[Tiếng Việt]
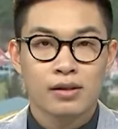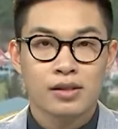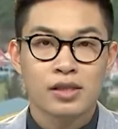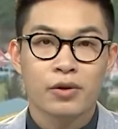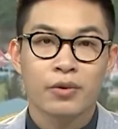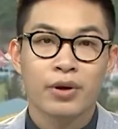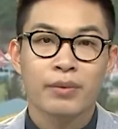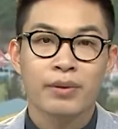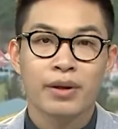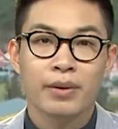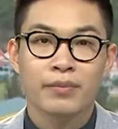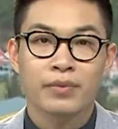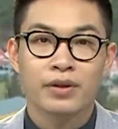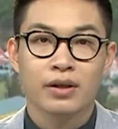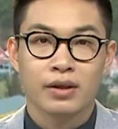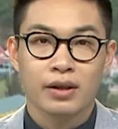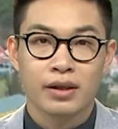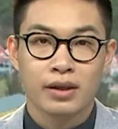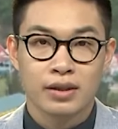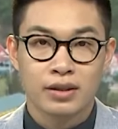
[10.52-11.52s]
Sau 5 năm
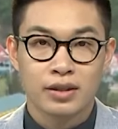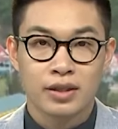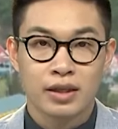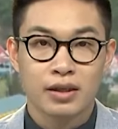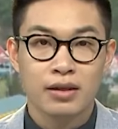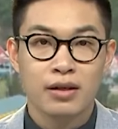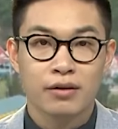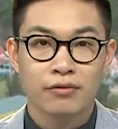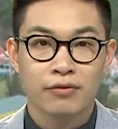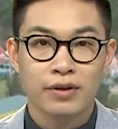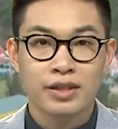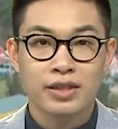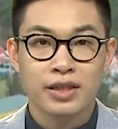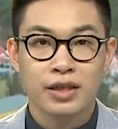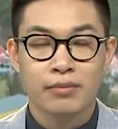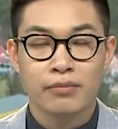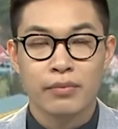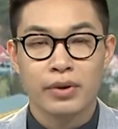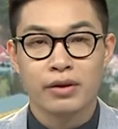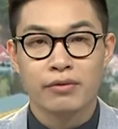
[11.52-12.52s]
thực hiện chiến lược phát
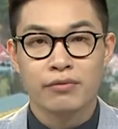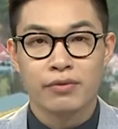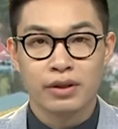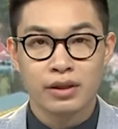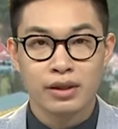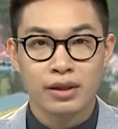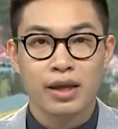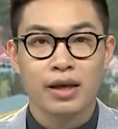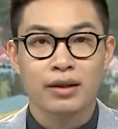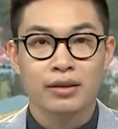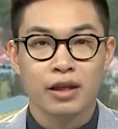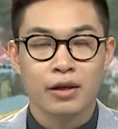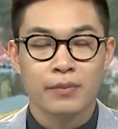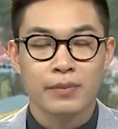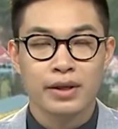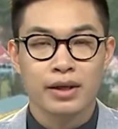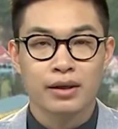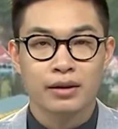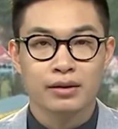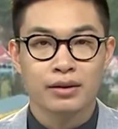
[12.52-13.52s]
triển bền vững kinh tế
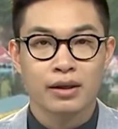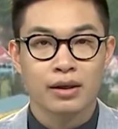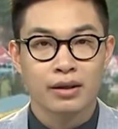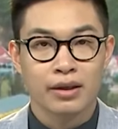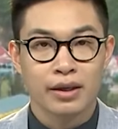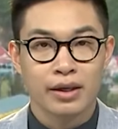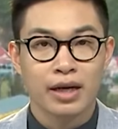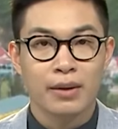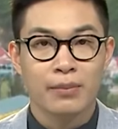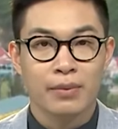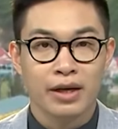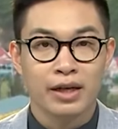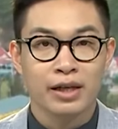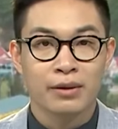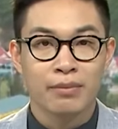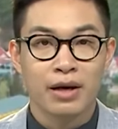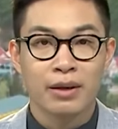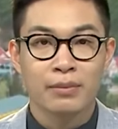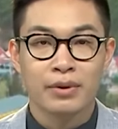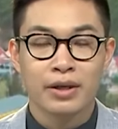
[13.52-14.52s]
biển đến năm
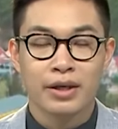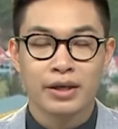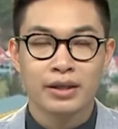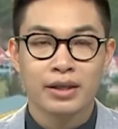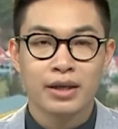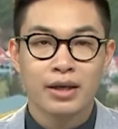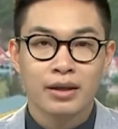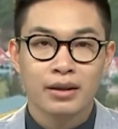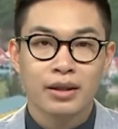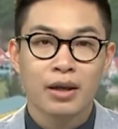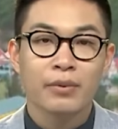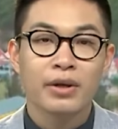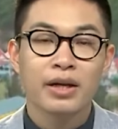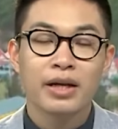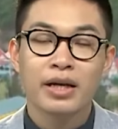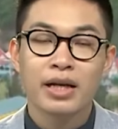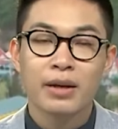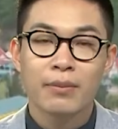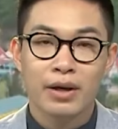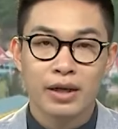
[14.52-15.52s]
2030, tầm
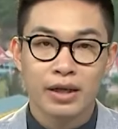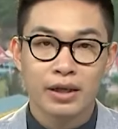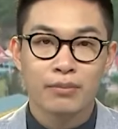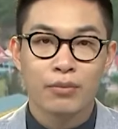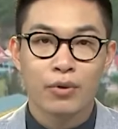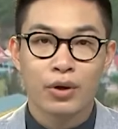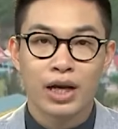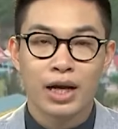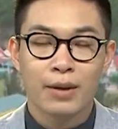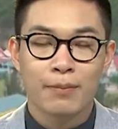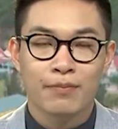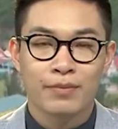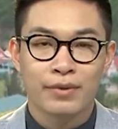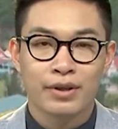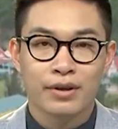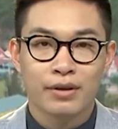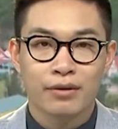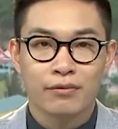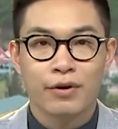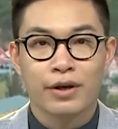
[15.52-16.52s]
nhìn đến năm 2045,
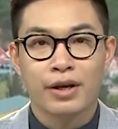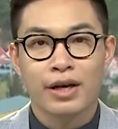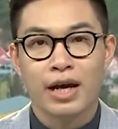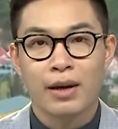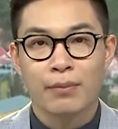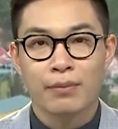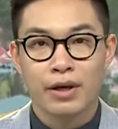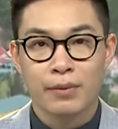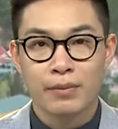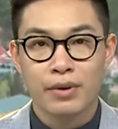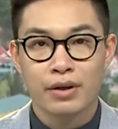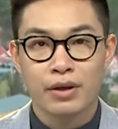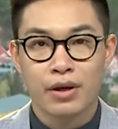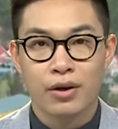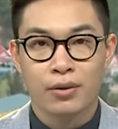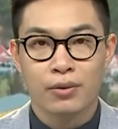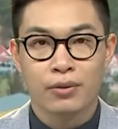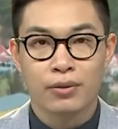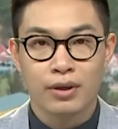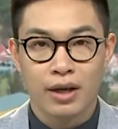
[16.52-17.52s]
Việt Nam đã bước
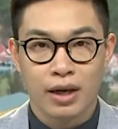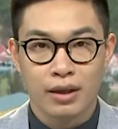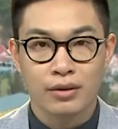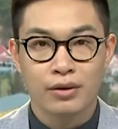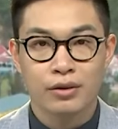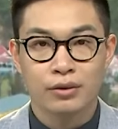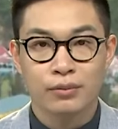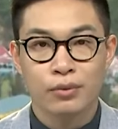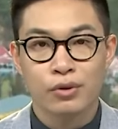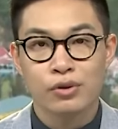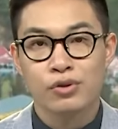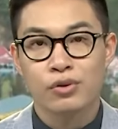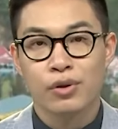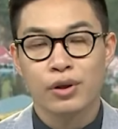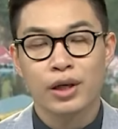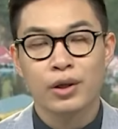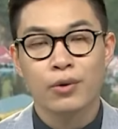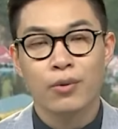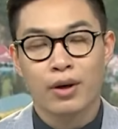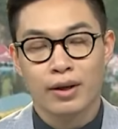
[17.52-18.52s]
đầu đạt được một
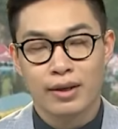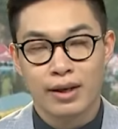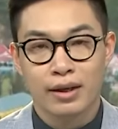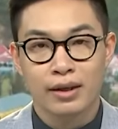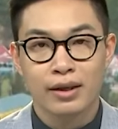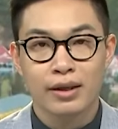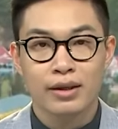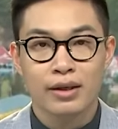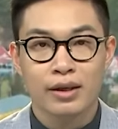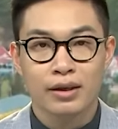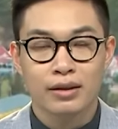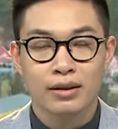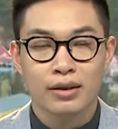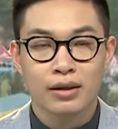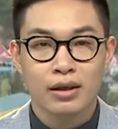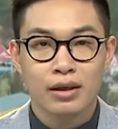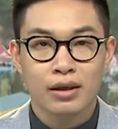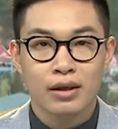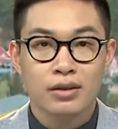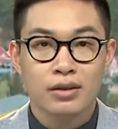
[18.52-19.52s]
số kết quả đáng ghi nhận.
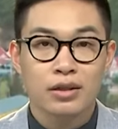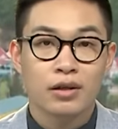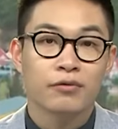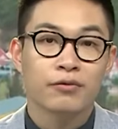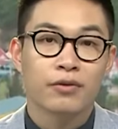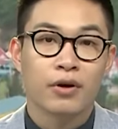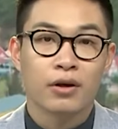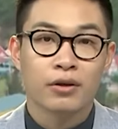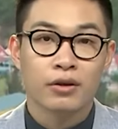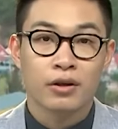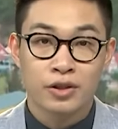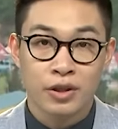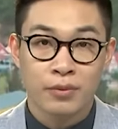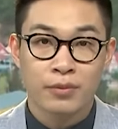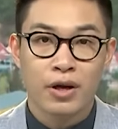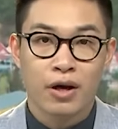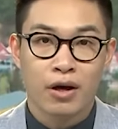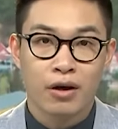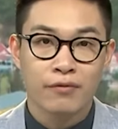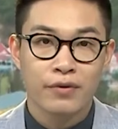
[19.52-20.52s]
Trong đó,
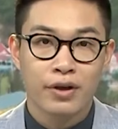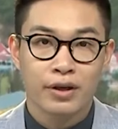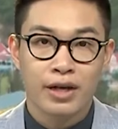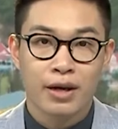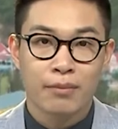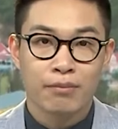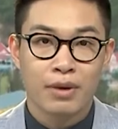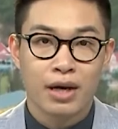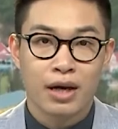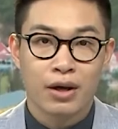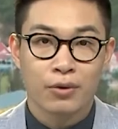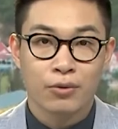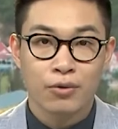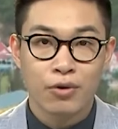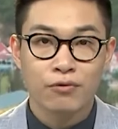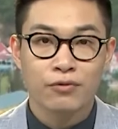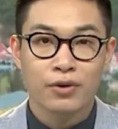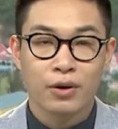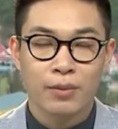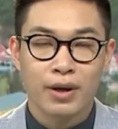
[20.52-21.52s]
trong đó việc đảm bảo
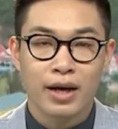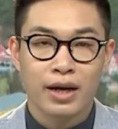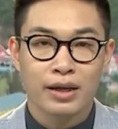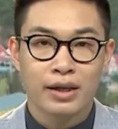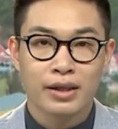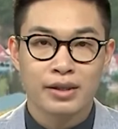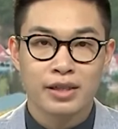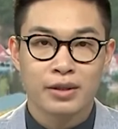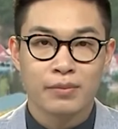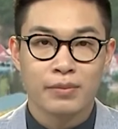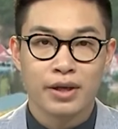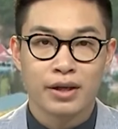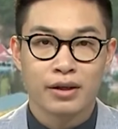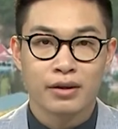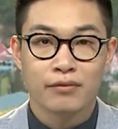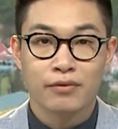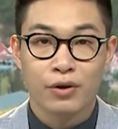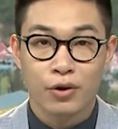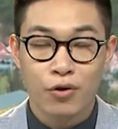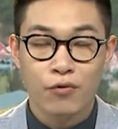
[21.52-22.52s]
quốc phòng an ninh trên
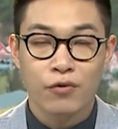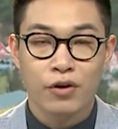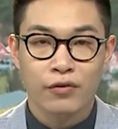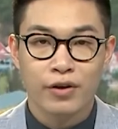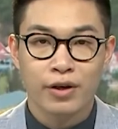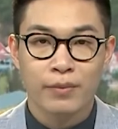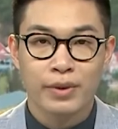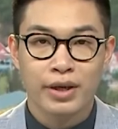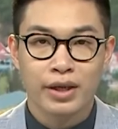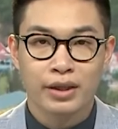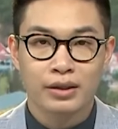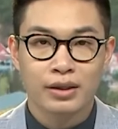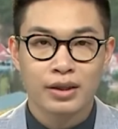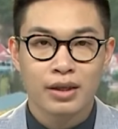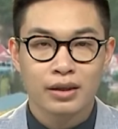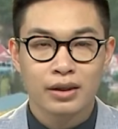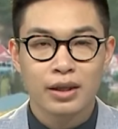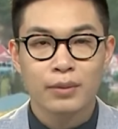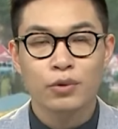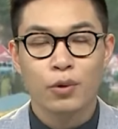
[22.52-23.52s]
biển và khu vực ven biển
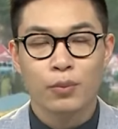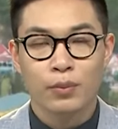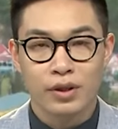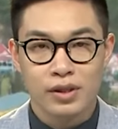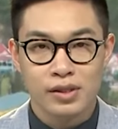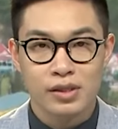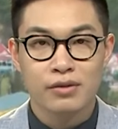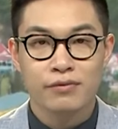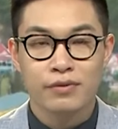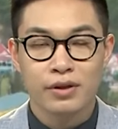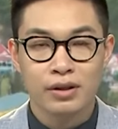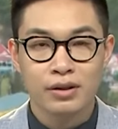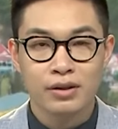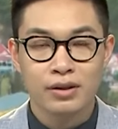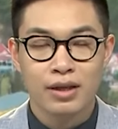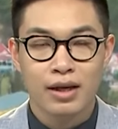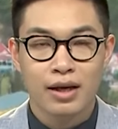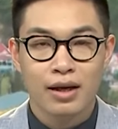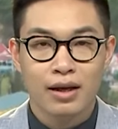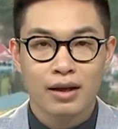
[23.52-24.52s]
tiếp tục được giữ
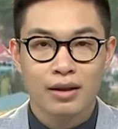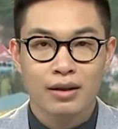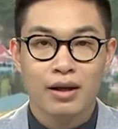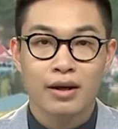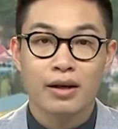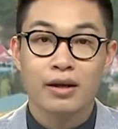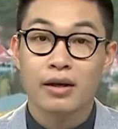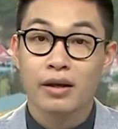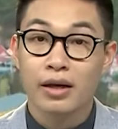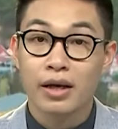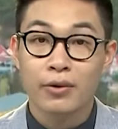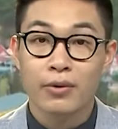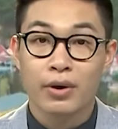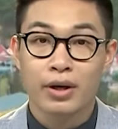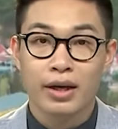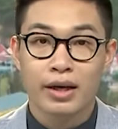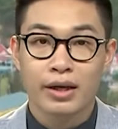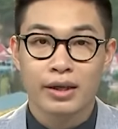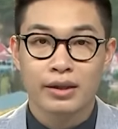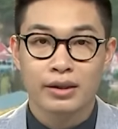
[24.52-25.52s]
vững. Để đạt được kết
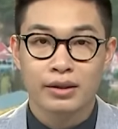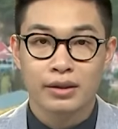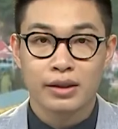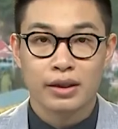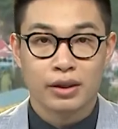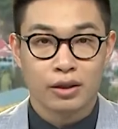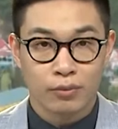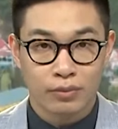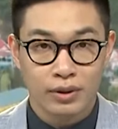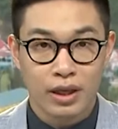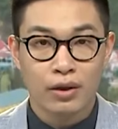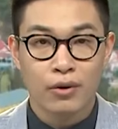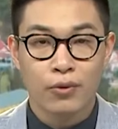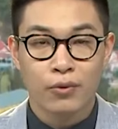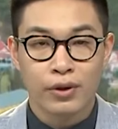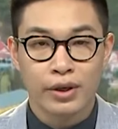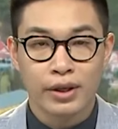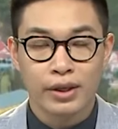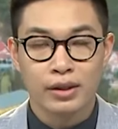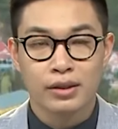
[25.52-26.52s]
quả này thì công tác
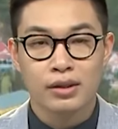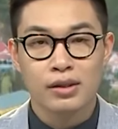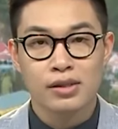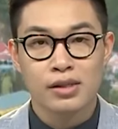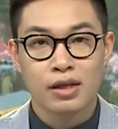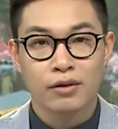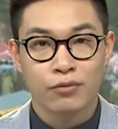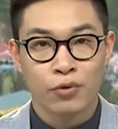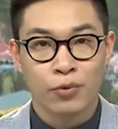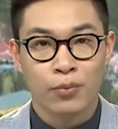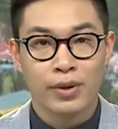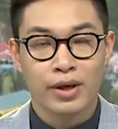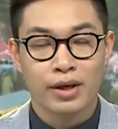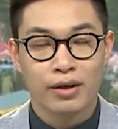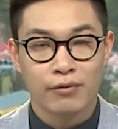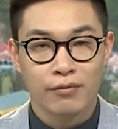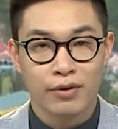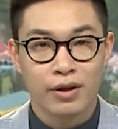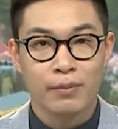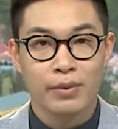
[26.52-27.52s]
ổn định cư dân vùng
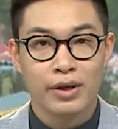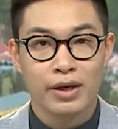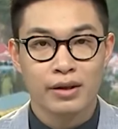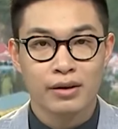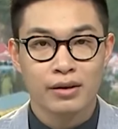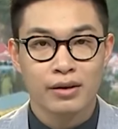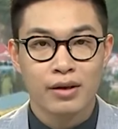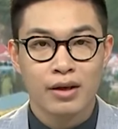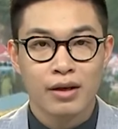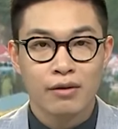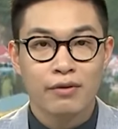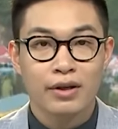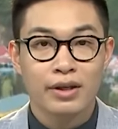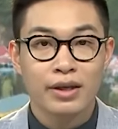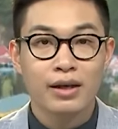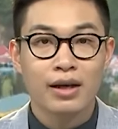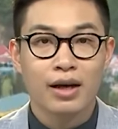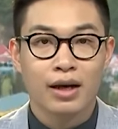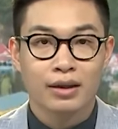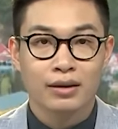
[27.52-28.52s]
biển, ven biển và
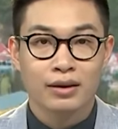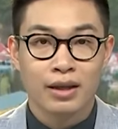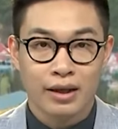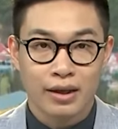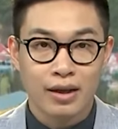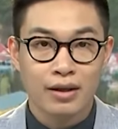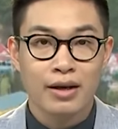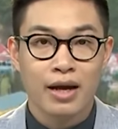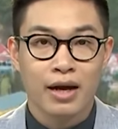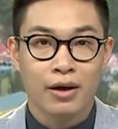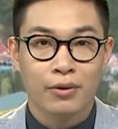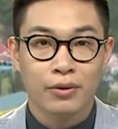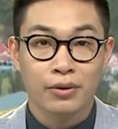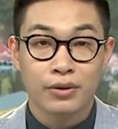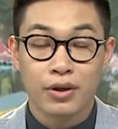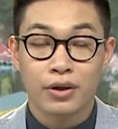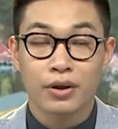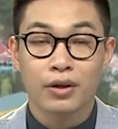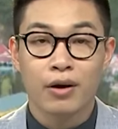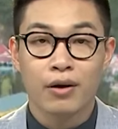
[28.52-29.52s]
nhất là tại các đảo
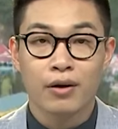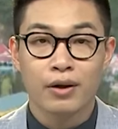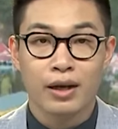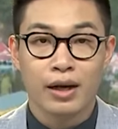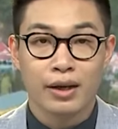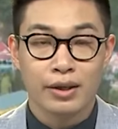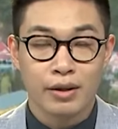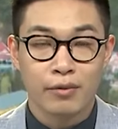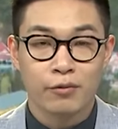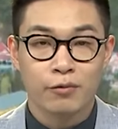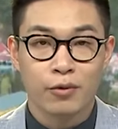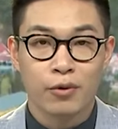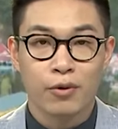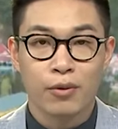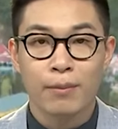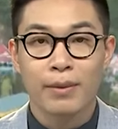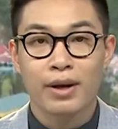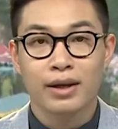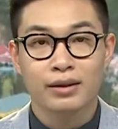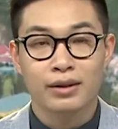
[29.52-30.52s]
được coi là nhiệm
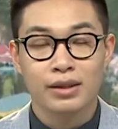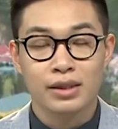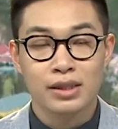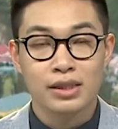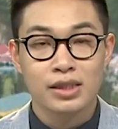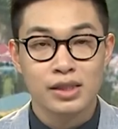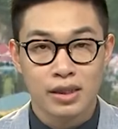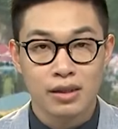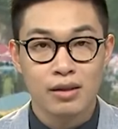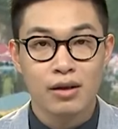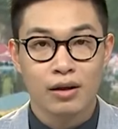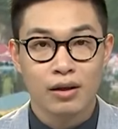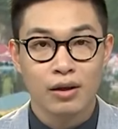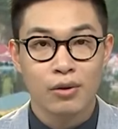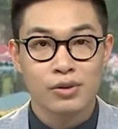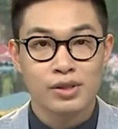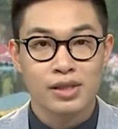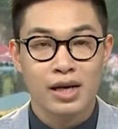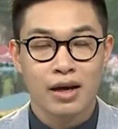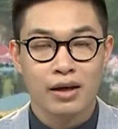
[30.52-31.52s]
vụ mang tính chiến lược
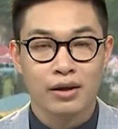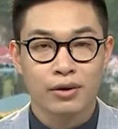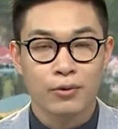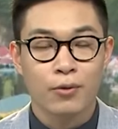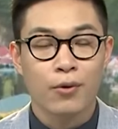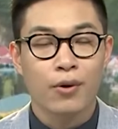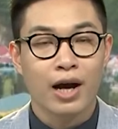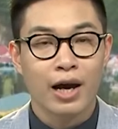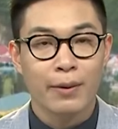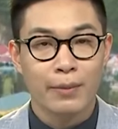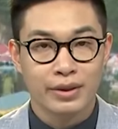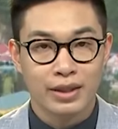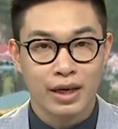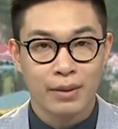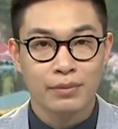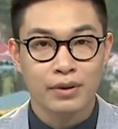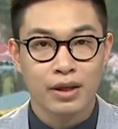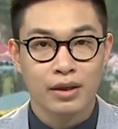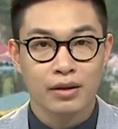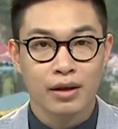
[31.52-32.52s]
lâu dài của
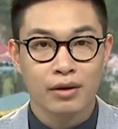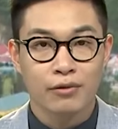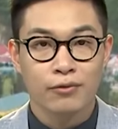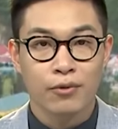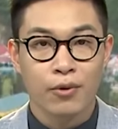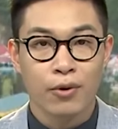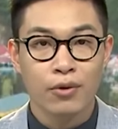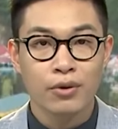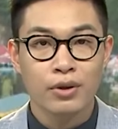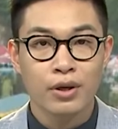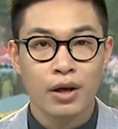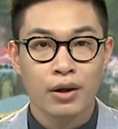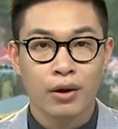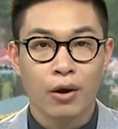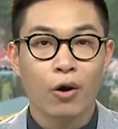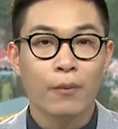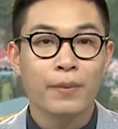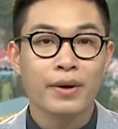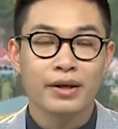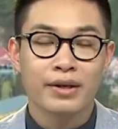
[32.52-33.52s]
28 tỉnh thành phố
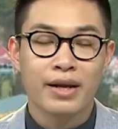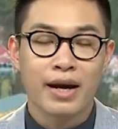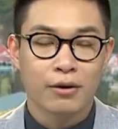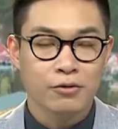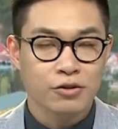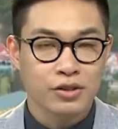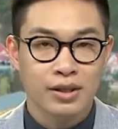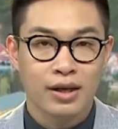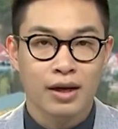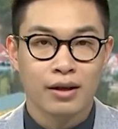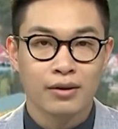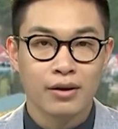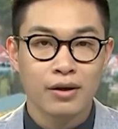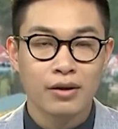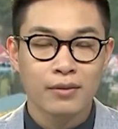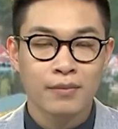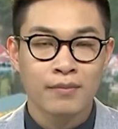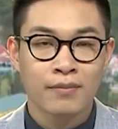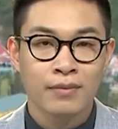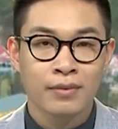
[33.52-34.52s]
có biển đảo trên cả
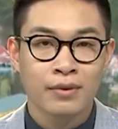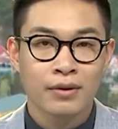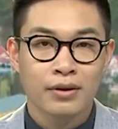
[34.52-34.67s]
nước.